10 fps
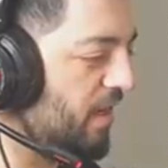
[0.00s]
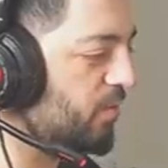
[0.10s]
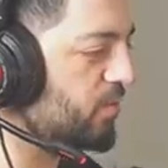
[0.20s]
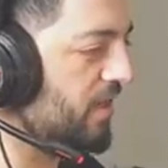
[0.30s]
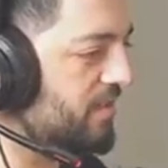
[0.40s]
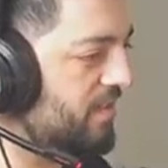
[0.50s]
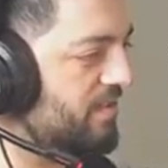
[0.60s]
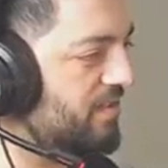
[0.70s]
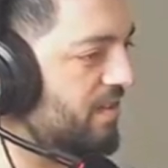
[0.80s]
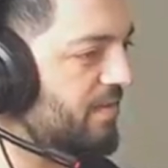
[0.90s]
Kar
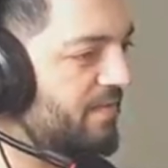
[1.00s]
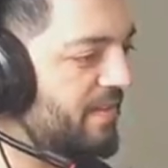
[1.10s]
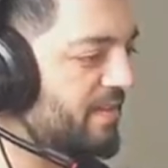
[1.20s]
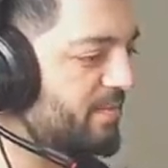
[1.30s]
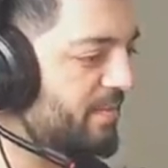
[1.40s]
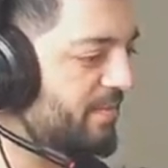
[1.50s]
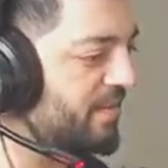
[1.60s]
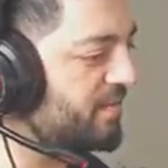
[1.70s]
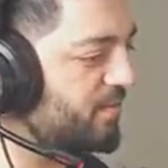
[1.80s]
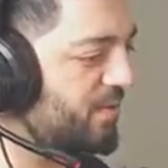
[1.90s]
98'i şereflendirmem
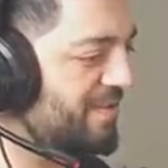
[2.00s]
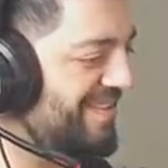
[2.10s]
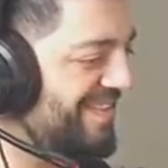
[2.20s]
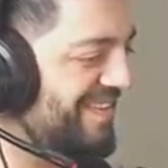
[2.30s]
lazım bugün.